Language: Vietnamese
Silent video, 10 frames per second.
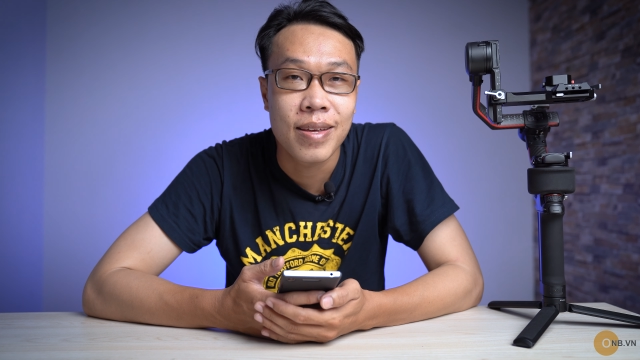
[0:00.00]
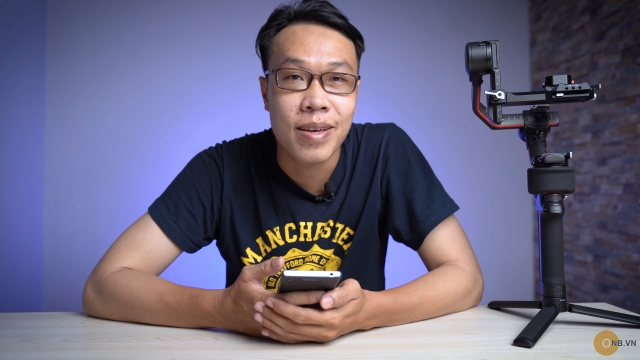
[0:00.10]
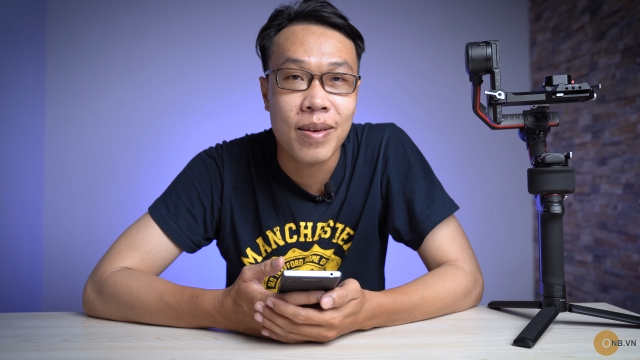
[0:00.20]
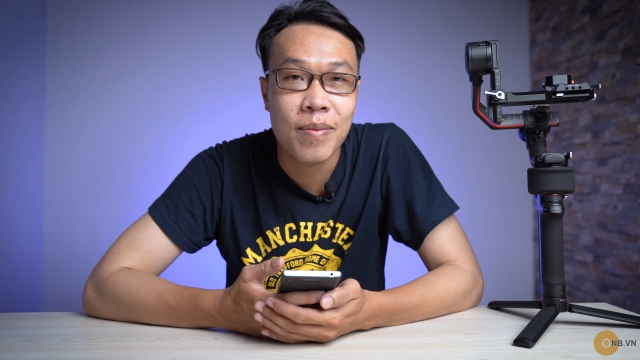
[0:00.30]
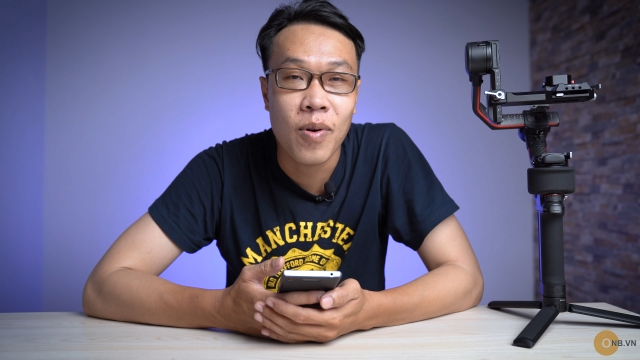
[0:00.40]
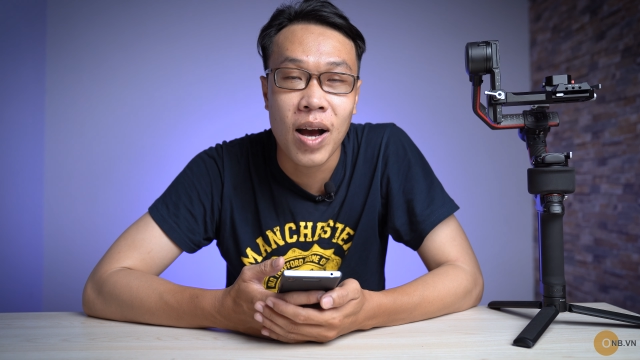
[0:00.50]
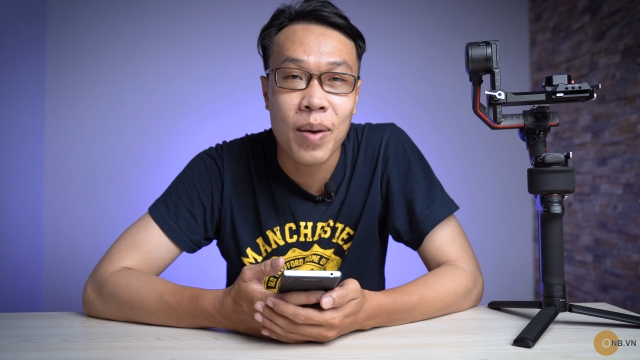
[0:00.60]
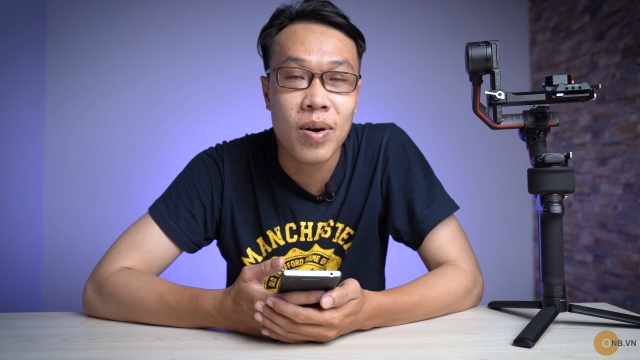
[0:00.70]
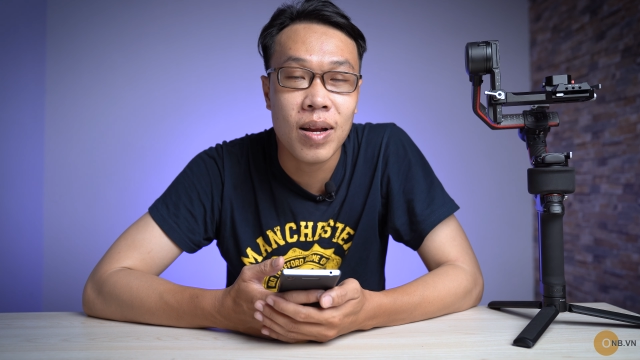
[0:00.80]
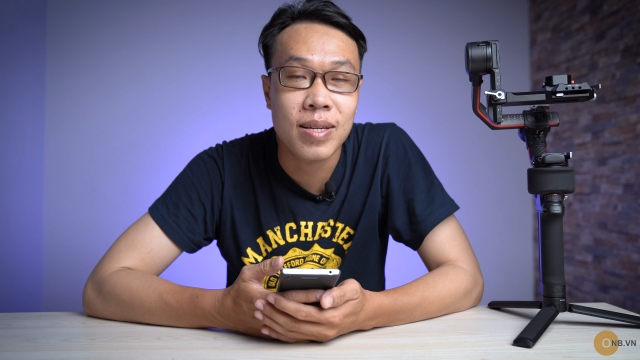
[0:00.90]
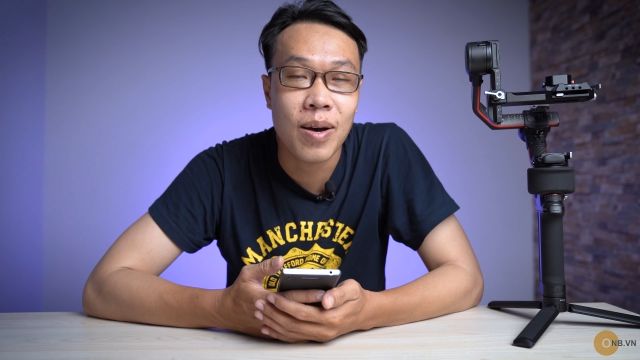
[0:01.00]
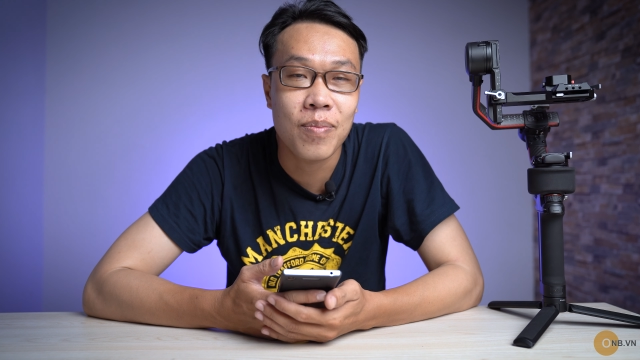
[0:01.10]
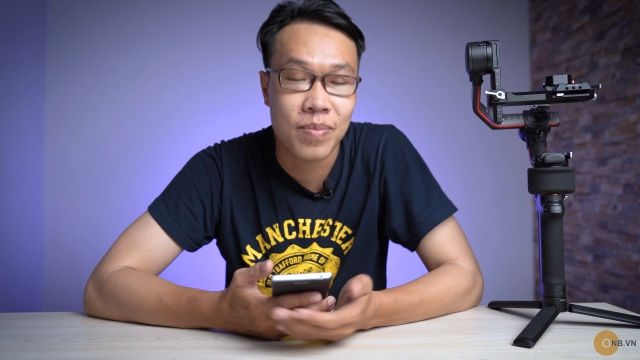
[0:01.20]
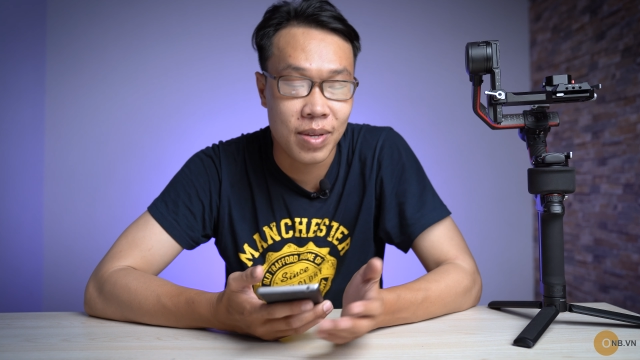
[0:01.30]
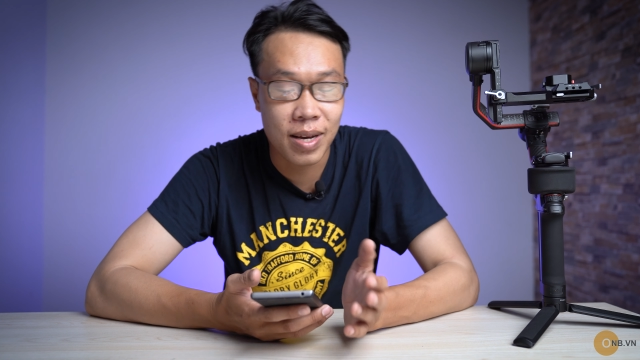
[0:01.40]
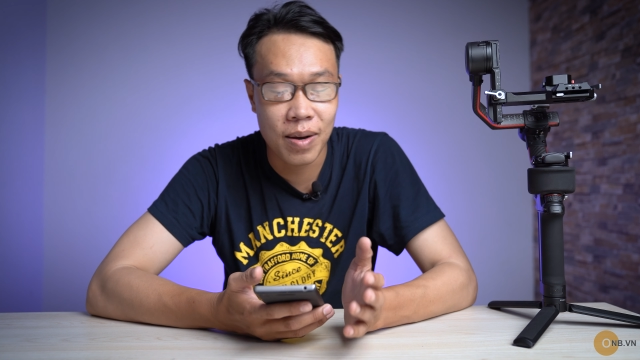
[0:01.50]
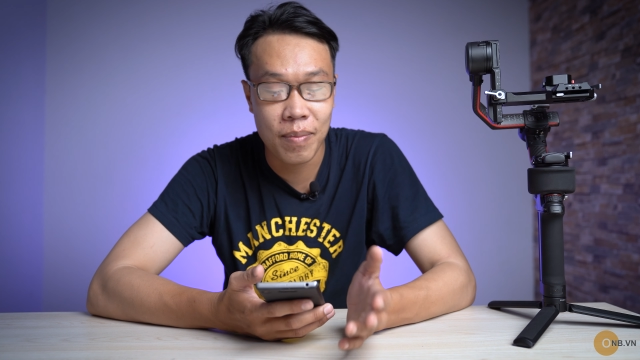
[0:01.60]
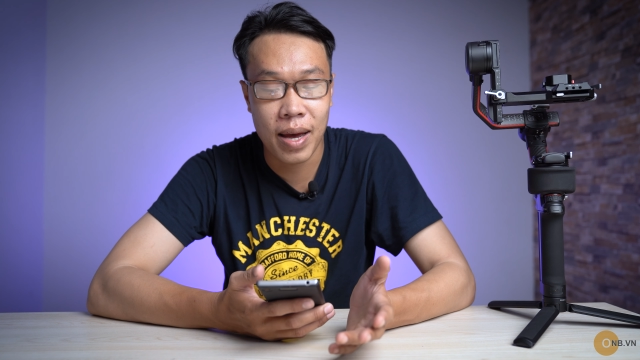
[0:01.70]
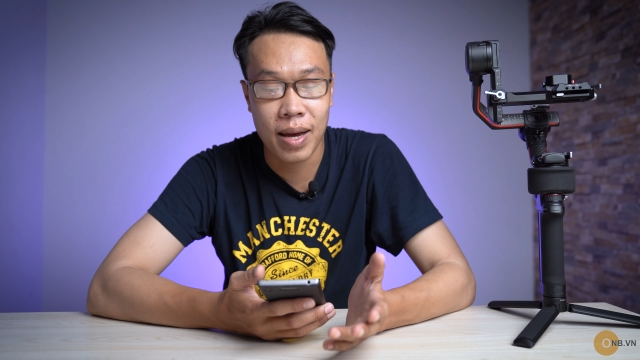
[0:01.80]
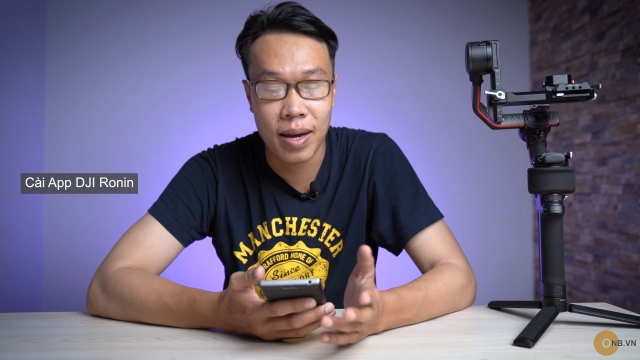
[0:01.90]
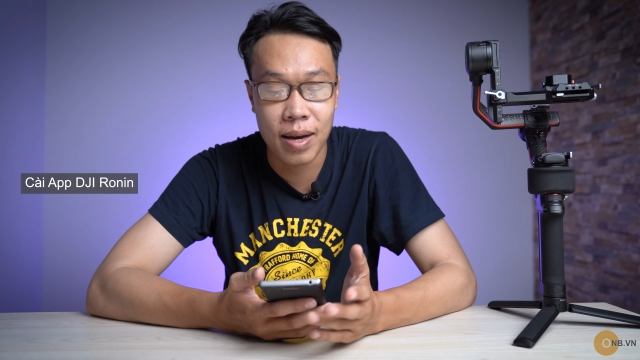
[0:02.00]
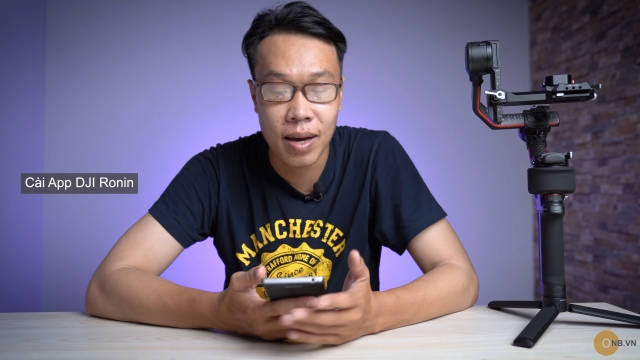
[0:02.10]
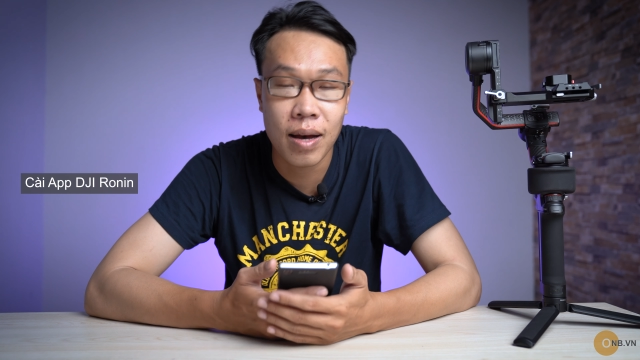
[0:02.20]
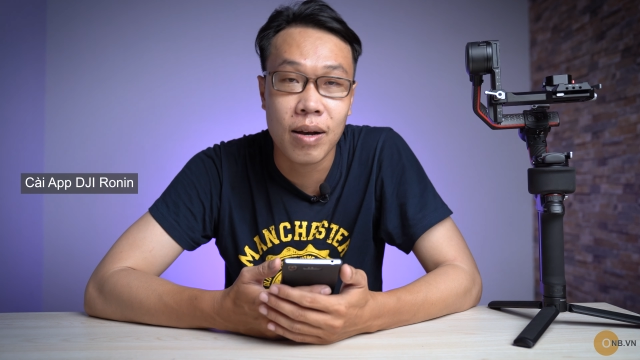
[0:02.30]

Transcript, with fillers: Chỉ 1-2 bước là xong, chỉ cần bạn